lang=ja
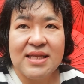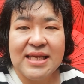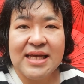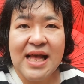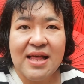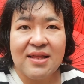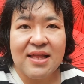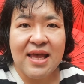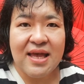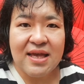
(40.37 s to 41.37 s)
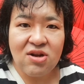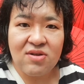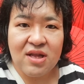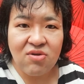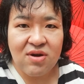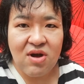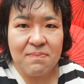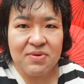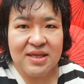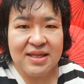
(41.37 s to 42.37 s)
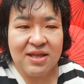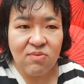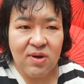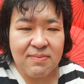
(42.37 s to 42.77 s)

みに関して、いろんな動画をアップしていきたいと思